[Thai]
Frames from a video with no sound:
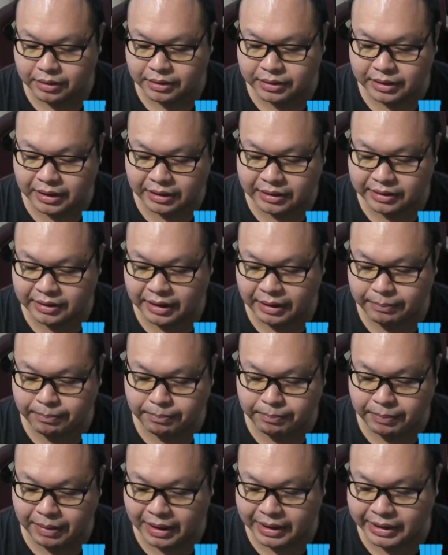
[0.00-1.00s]

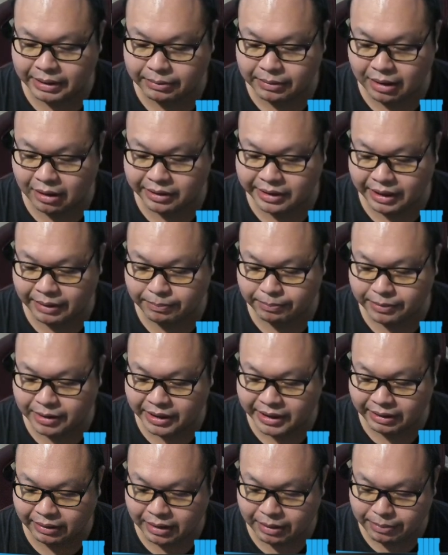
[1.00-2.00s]
70 80 90
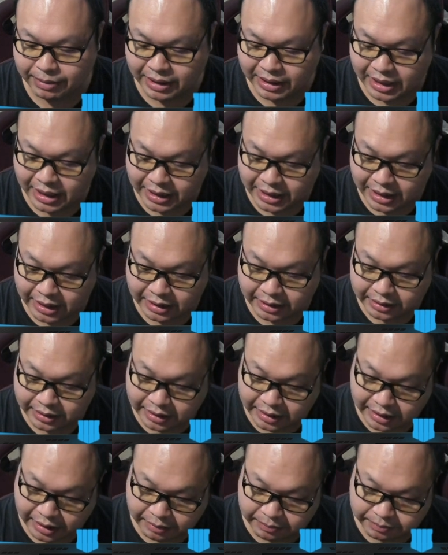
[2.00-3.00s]
70นี่มีอะไรเนี่ย
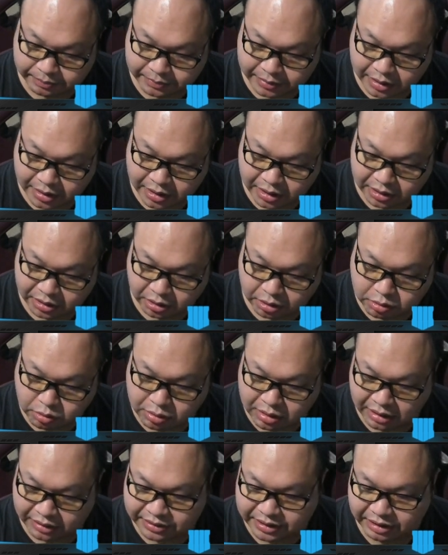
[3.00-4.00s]
นะครับลดคู
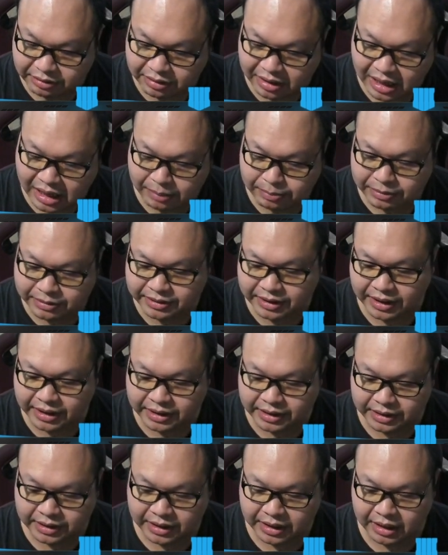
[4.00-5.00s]
ดาวสกิล5%
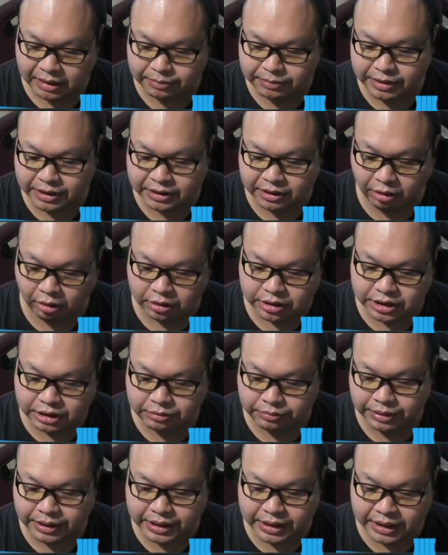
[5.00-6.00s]
นะครับ ยื้อต่อชี
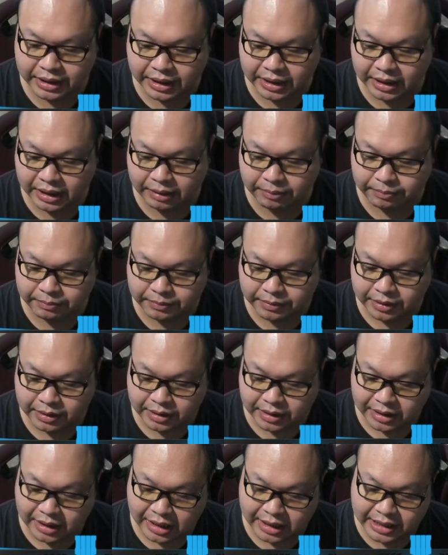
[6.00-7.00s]
วิตนะครับ
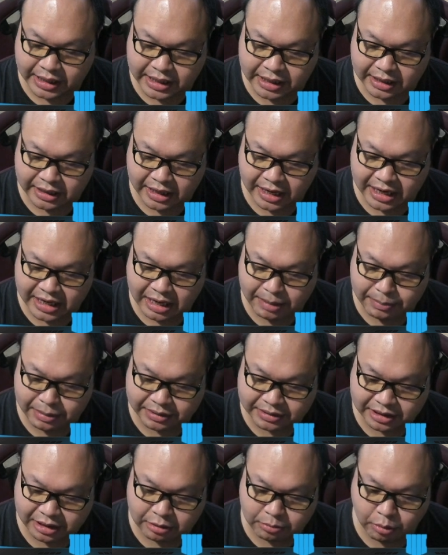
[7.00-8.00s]
อันนี้คือลายดัมเมจ
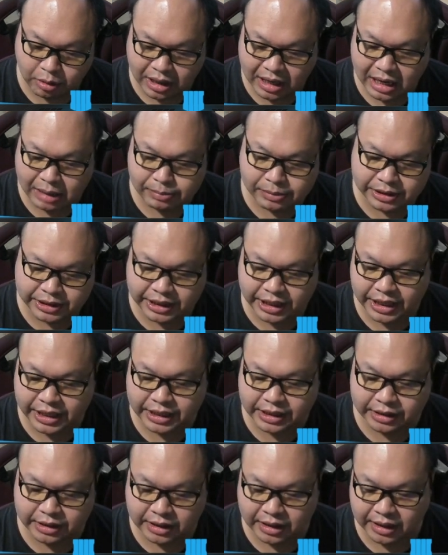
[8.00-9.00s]
สกิลบวก5%
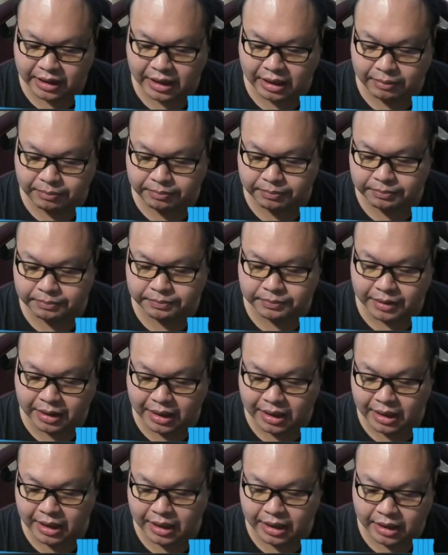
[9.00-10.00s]
นะครับ
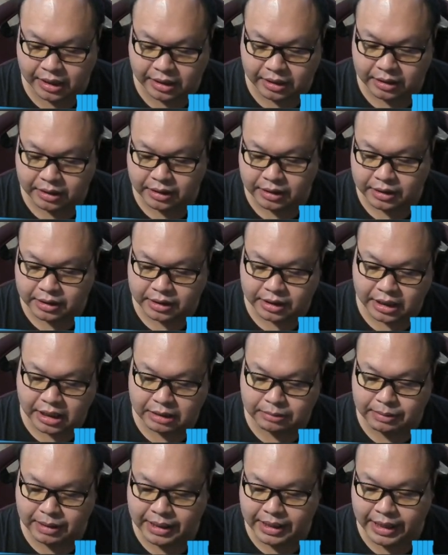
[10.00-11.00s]
อ่าขึ้
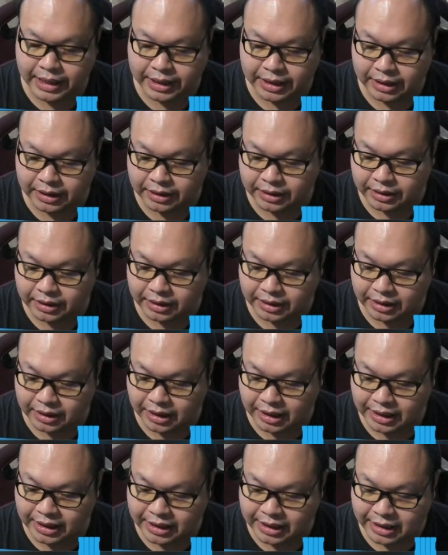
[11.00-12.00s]
นมาอีก
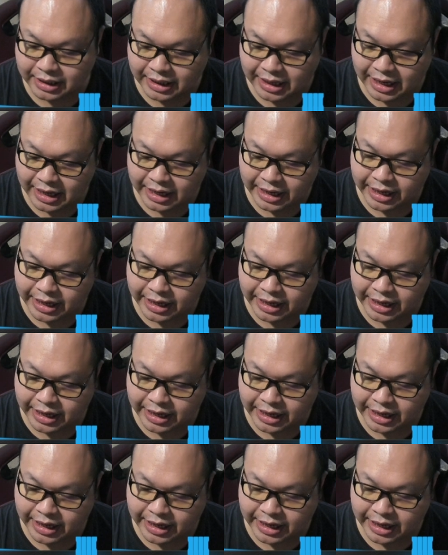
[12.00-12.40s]
อันนี้คืออะไร